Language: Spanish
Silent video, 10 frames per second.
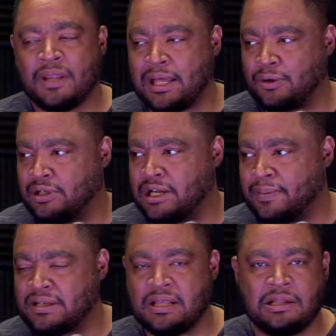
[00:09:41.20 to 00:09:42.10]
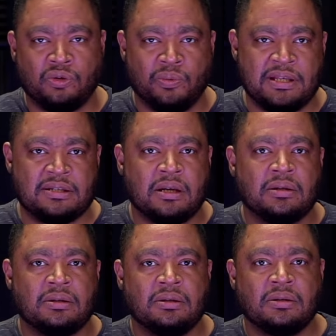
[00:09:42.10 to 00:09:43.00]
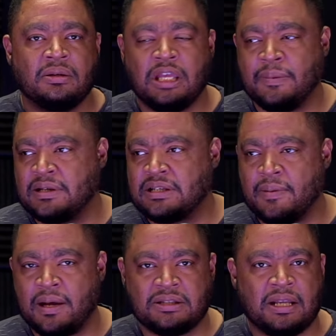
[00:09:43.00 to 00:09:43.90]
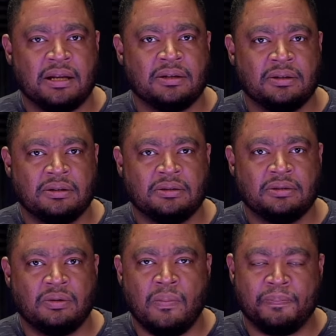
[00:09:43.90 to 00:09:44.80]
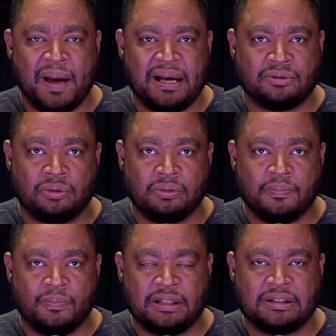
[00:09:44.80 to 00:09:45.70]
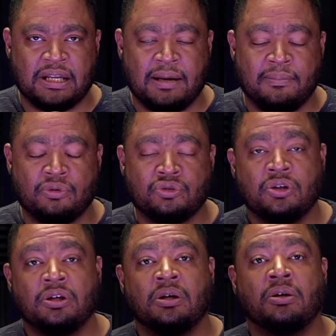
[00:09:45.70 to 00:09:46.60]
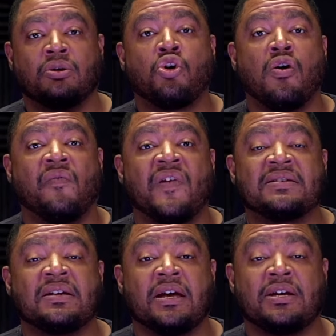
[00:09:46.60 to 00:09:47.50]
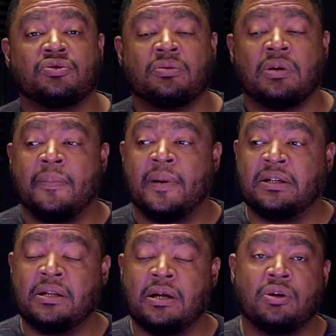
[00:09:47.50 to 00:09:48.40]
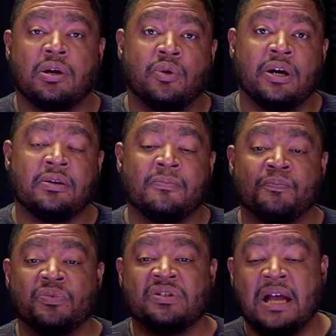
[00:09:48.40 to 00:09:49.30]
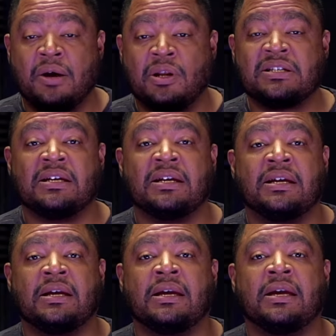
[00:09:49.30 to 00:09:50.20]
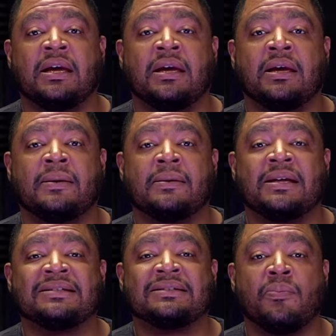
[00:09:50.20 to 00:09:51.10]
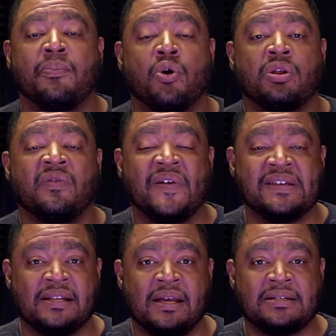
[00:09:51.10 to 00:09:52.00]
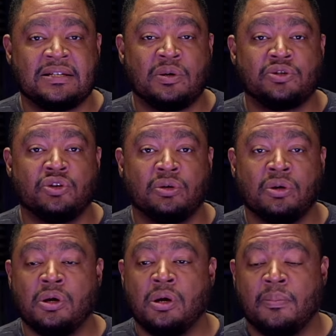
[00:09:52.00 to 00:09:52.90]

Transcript: Carolina, presidente, tu vice. Y viceversa. Un pacto entre ambos no confías en eso, a partir de ahora, bueno, ahora se, eh, eh, eh, está un poco difícil esa situación,